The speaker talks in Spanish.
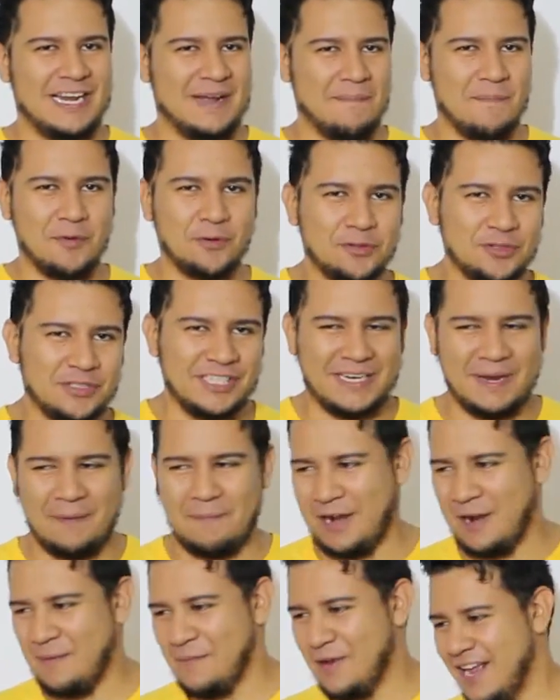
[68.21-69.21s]
la música,
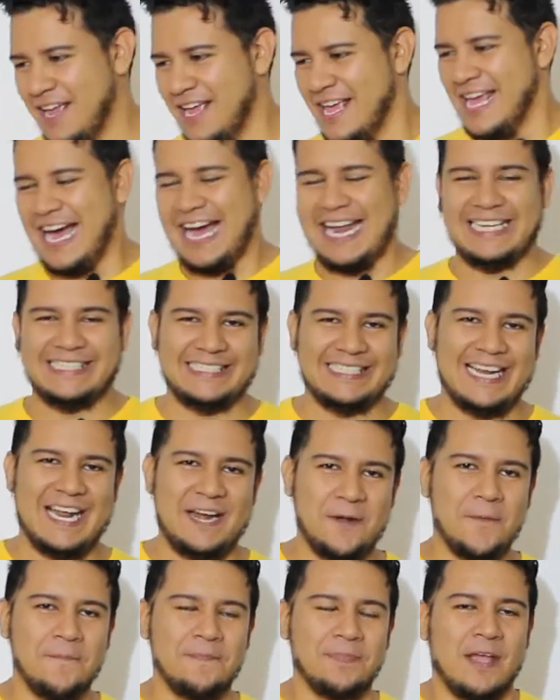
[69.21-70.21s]
pararme al
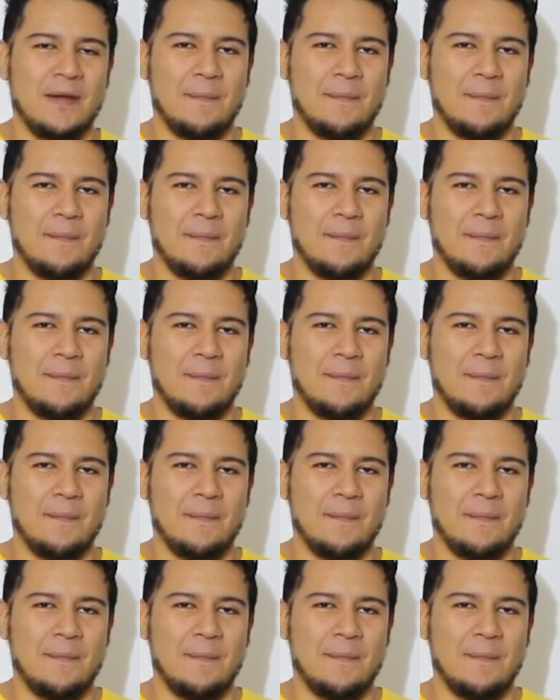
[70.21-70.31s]
escenario,